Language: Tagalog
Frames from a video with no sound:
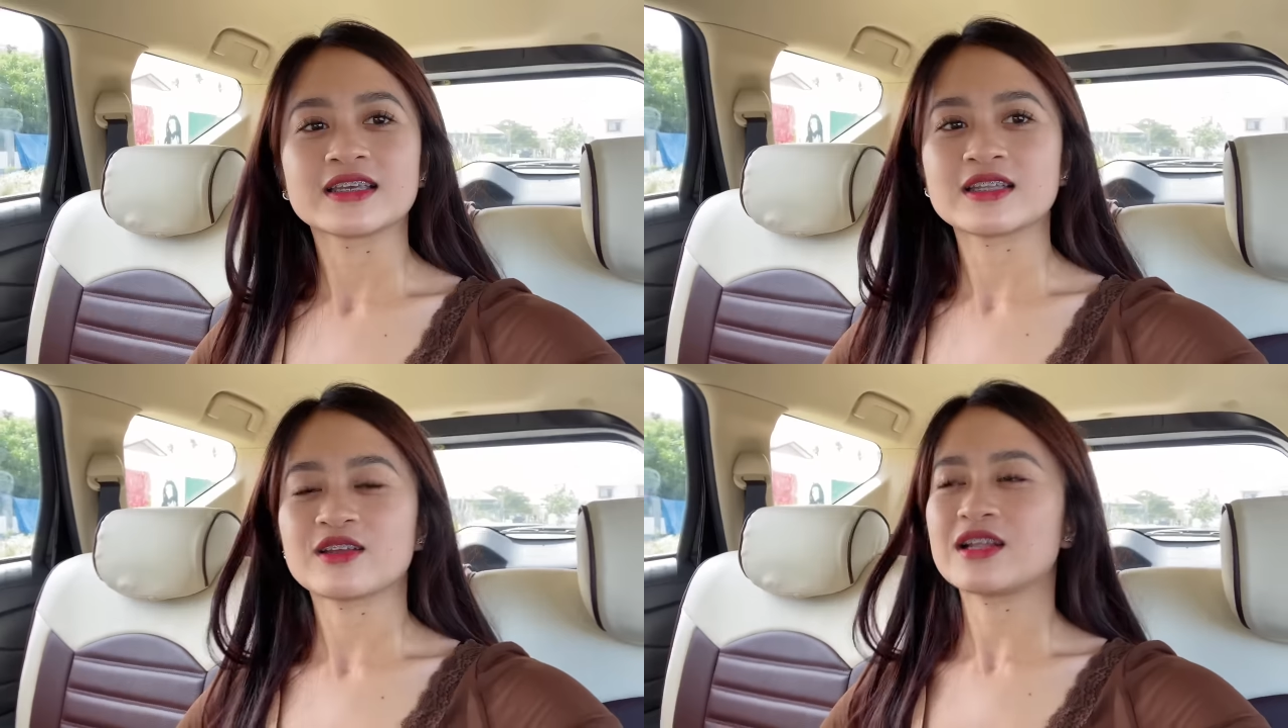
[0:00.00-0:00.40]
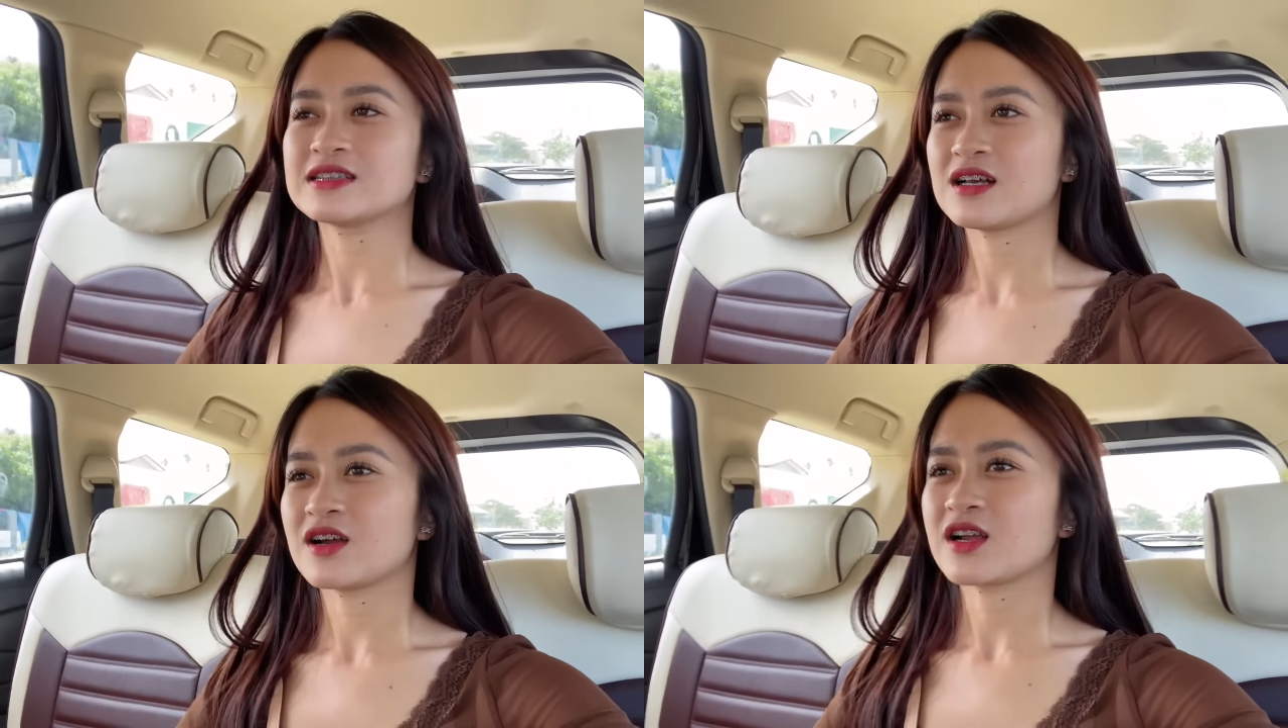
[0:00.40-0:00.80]
kita niya
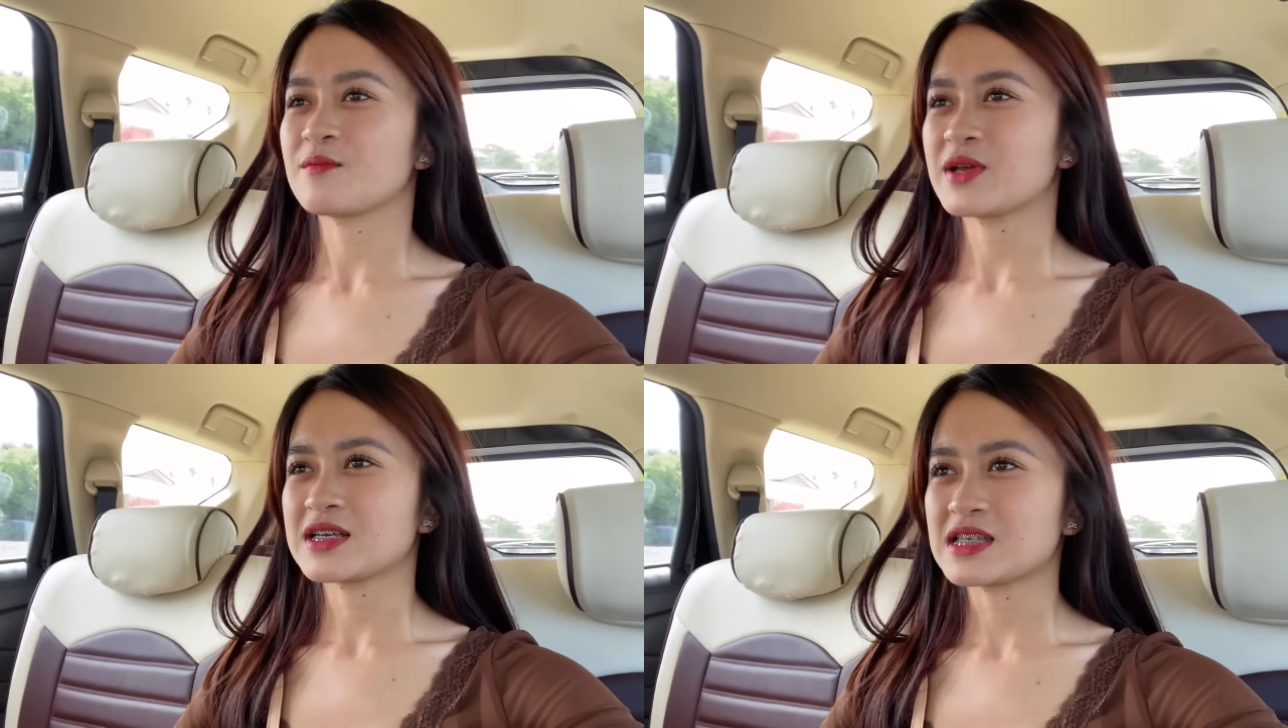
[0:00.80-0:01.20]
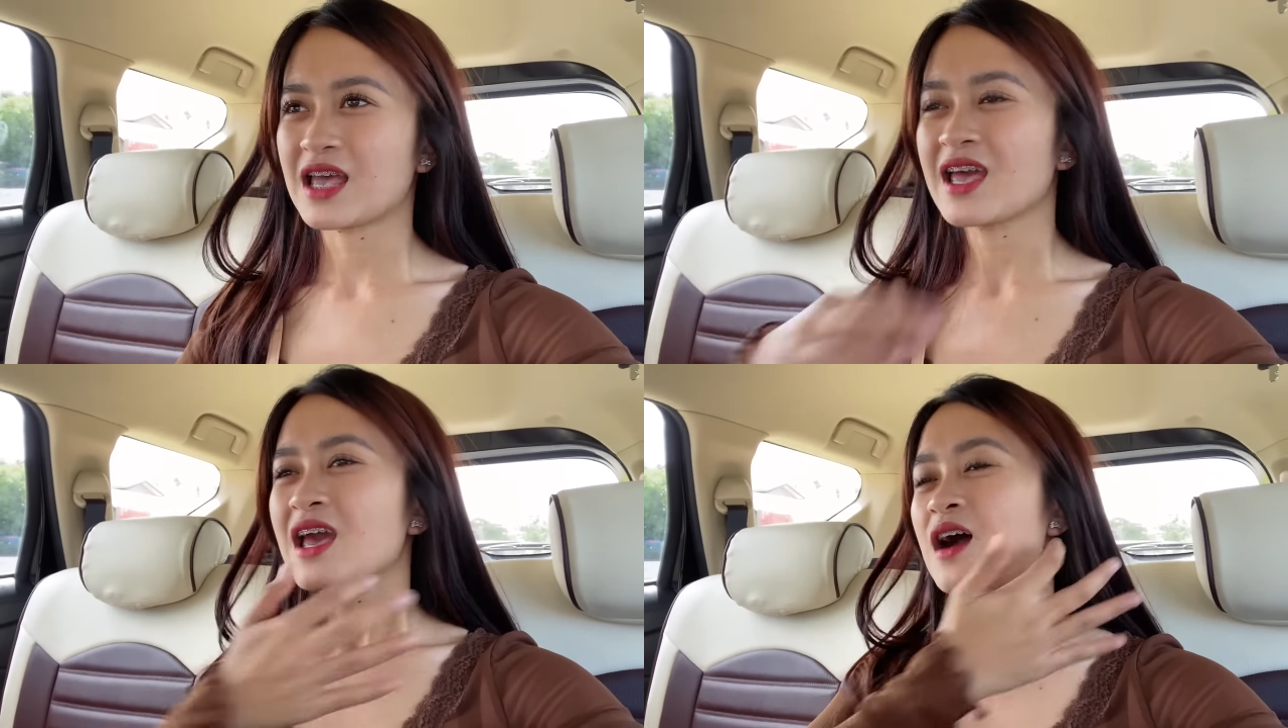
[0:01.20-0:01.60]
nasa car kami kasi
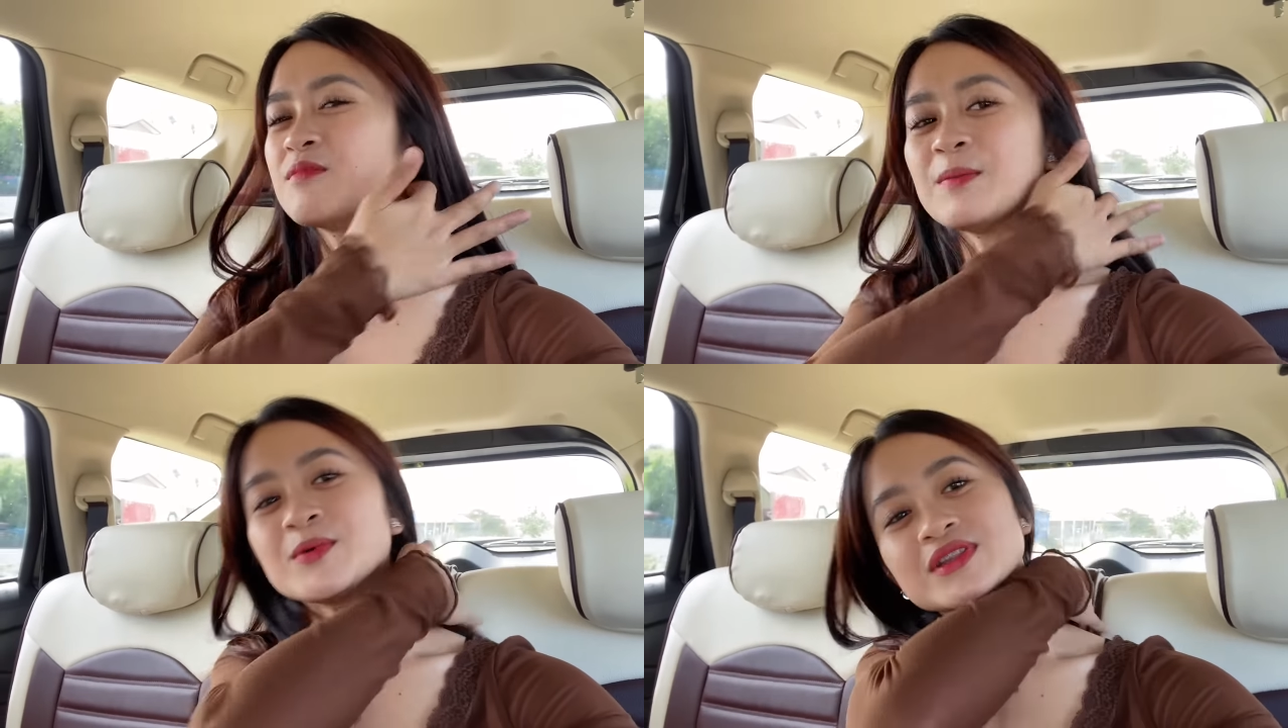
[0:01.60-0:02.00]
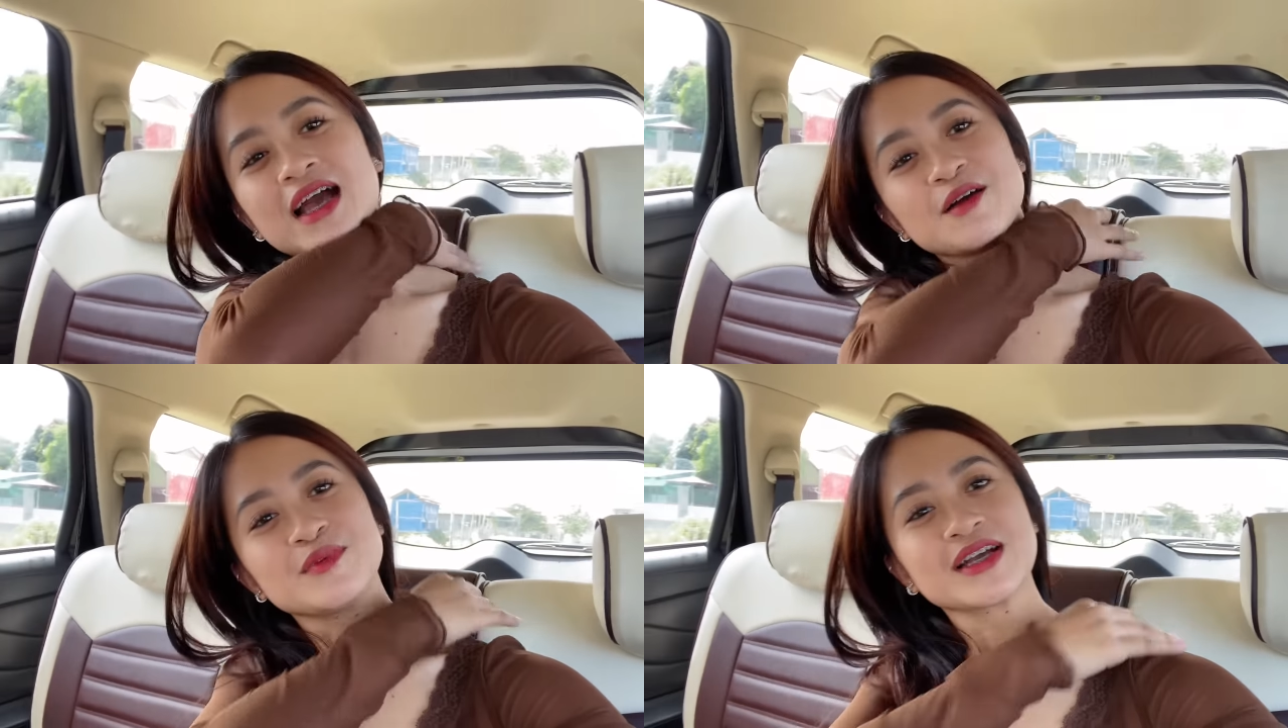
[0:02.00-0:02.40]
papunta
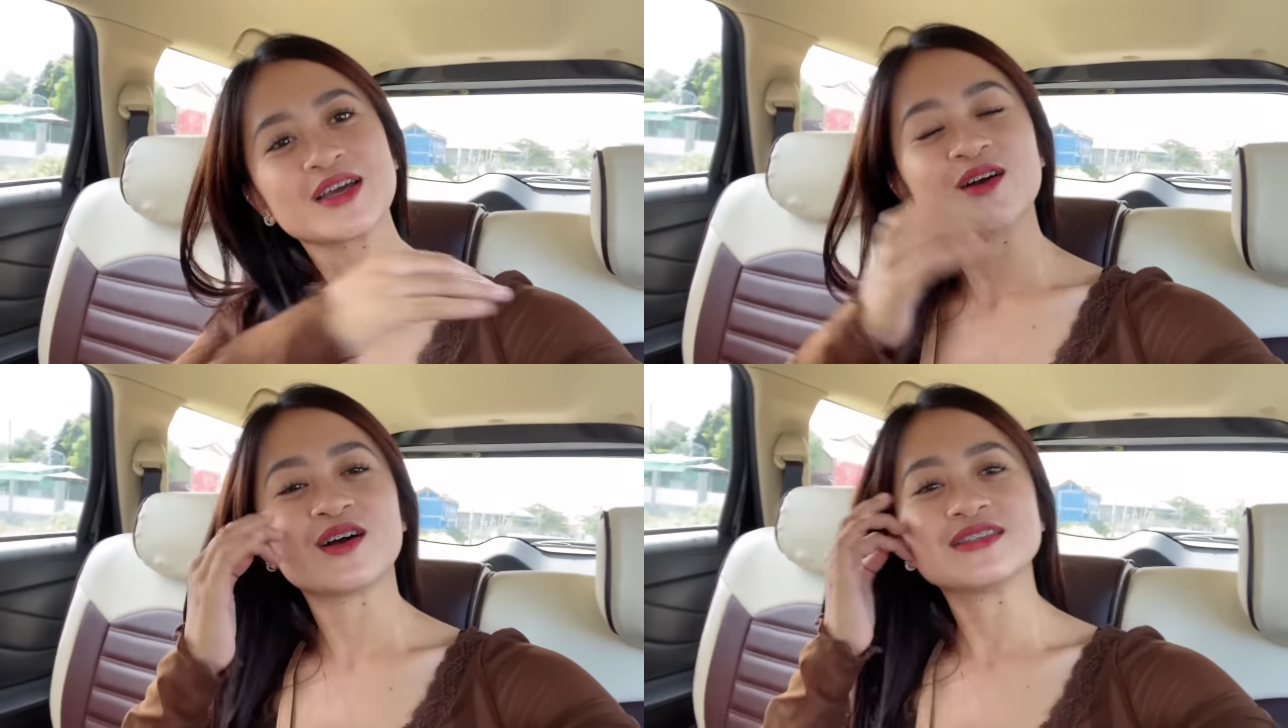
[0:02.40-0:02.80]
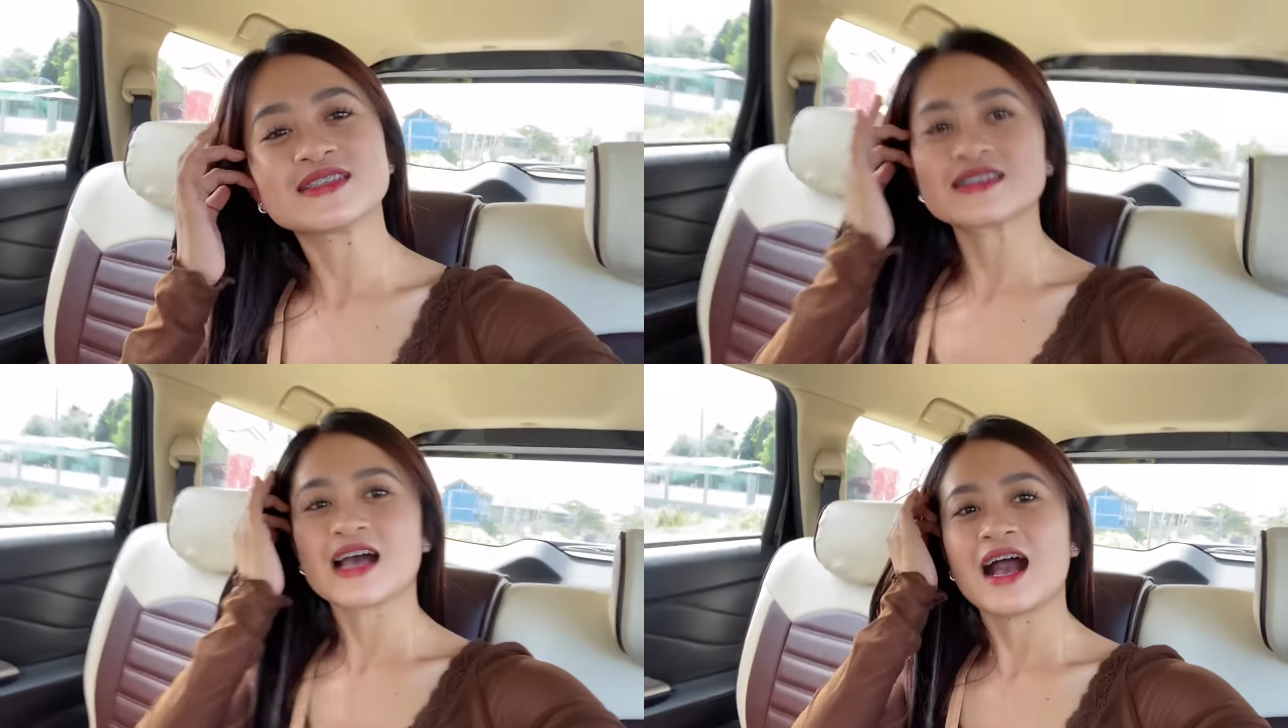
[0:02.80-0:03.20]
kami ngayon
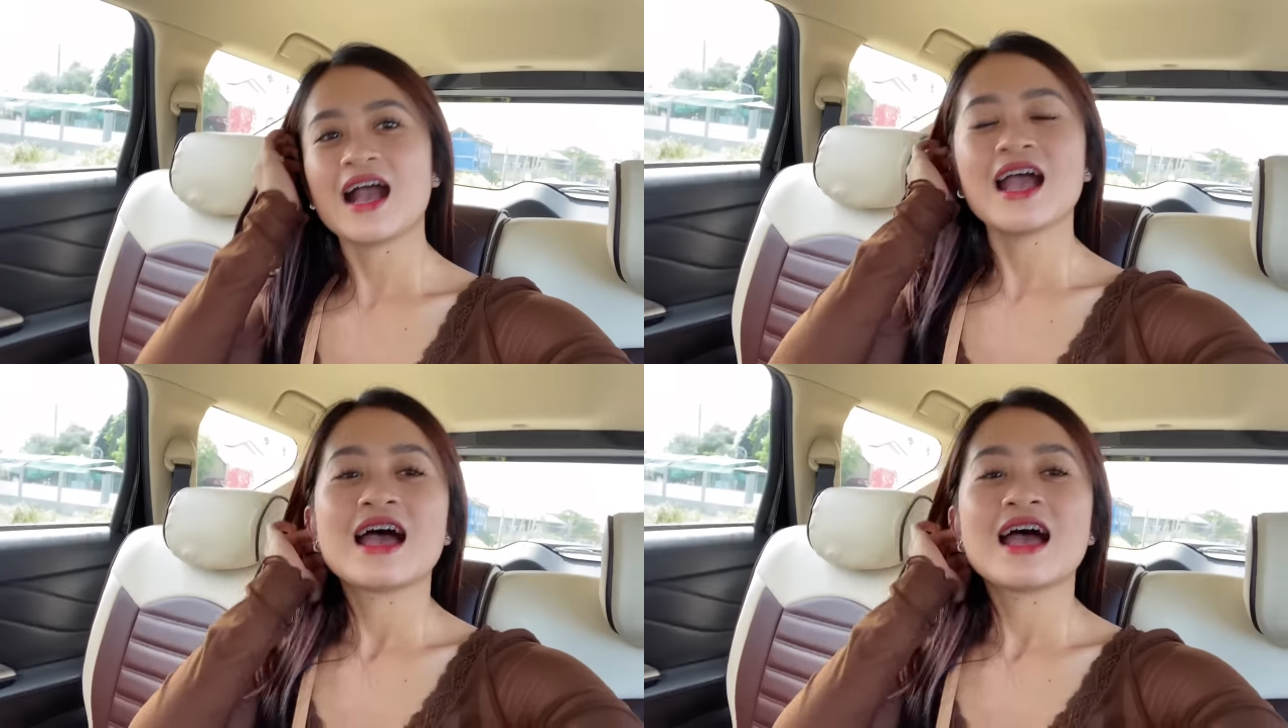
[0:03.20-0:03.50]
sa